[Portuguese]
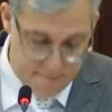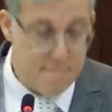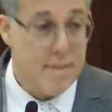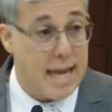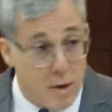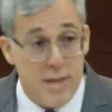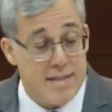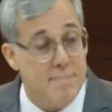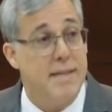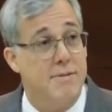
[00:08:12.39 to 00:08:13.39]

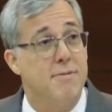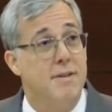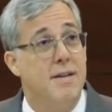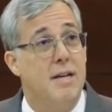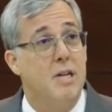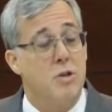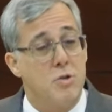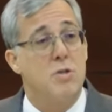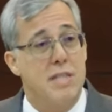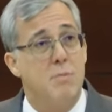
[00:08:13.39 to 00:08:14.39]
Reconhecimento. Nós
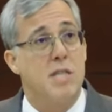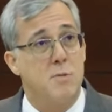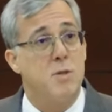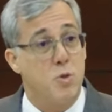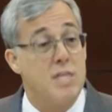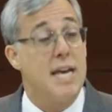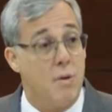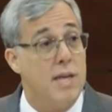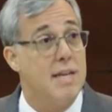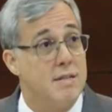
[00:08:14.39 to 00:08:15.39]
gostamos que as pessoas
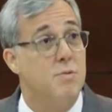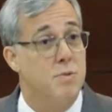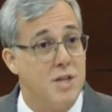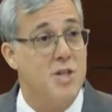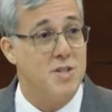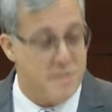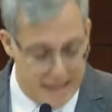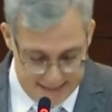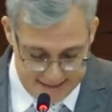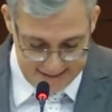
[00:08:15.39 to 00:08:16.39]
reconheçam o que a gente
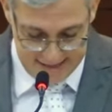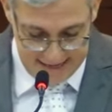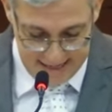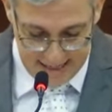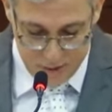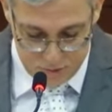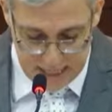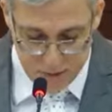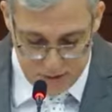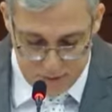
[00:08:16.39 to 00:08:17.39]
faz e nos
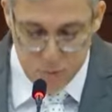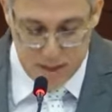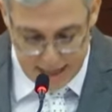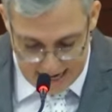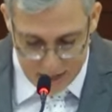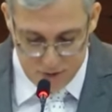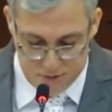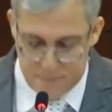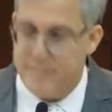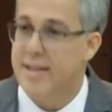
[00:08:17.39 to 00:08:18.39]
deem o devido
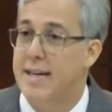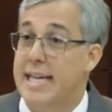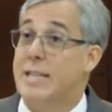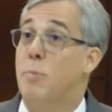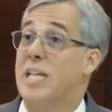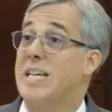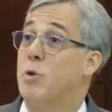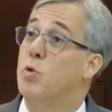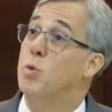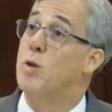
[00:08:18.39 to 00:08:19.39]
crédito. Então, por
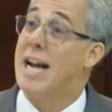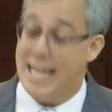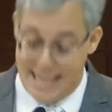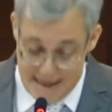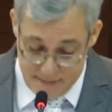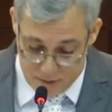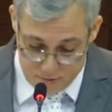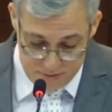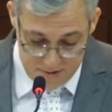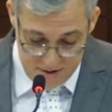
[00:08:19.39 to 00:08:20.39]
exemplo, no mundo
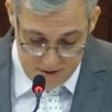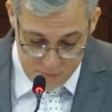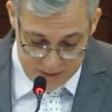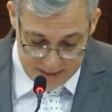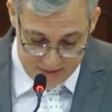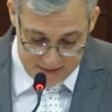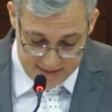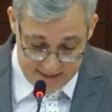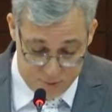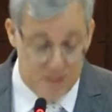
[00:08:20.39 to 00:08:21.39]
acadêmico, muitas
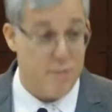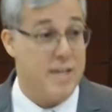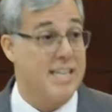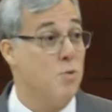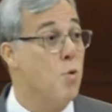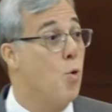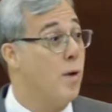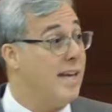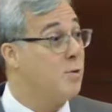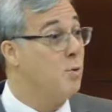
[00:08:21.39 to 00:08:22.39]
vezes isso significa ter um
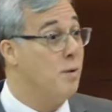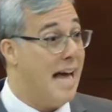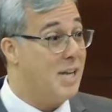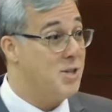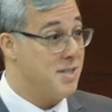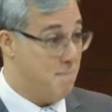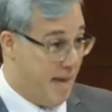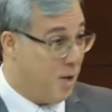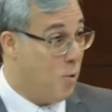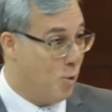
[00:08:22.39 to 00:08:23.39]
currículo lattes
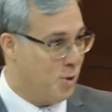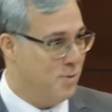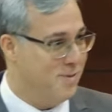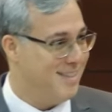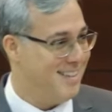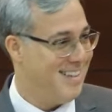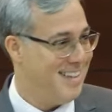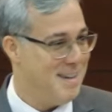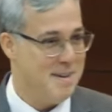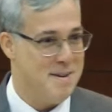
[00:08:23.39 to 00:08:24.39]
bem gordo.
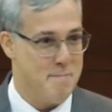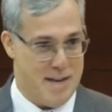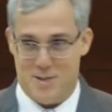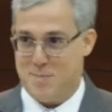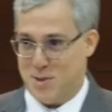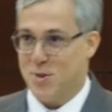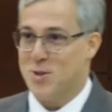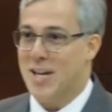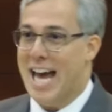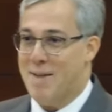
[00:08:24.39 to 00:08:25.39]
Para as pessoas
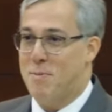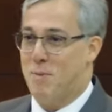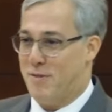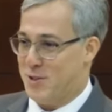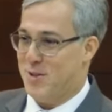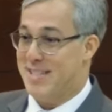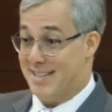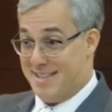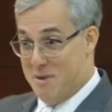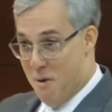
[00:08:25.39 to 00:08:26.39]
olharem para o professor e dizer
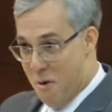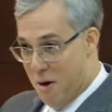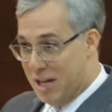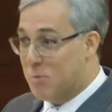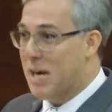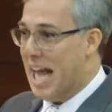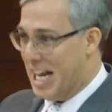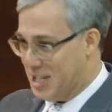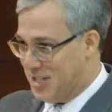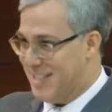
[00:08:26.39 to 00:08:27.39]
assim: olha o
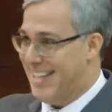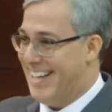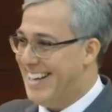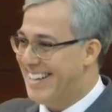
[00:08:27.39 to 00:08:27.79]
lattes dele.